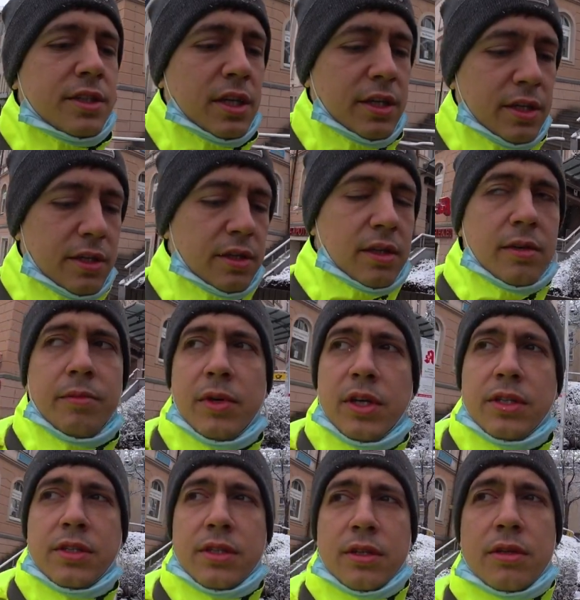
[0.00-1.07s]
zajęte
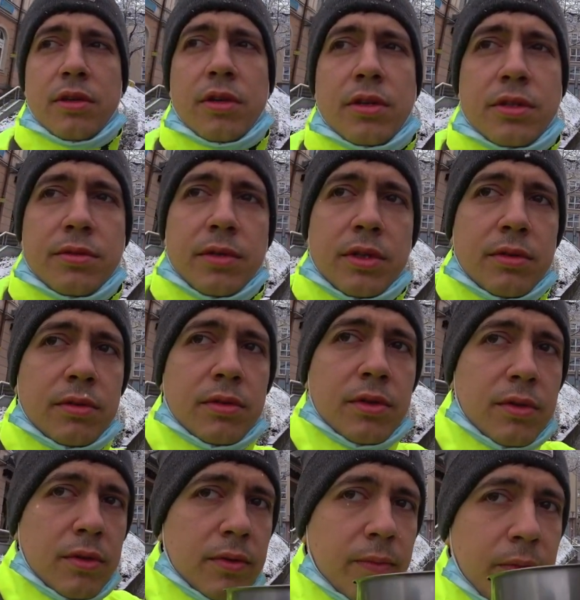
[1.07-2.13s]
miejsce do
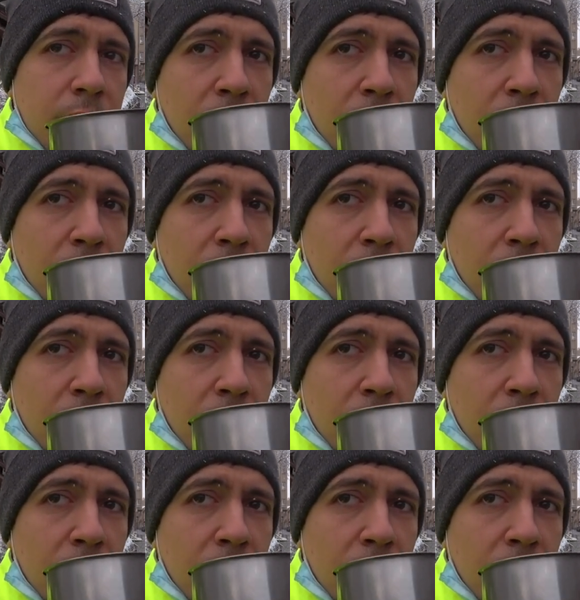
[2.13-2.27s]
rozładunku.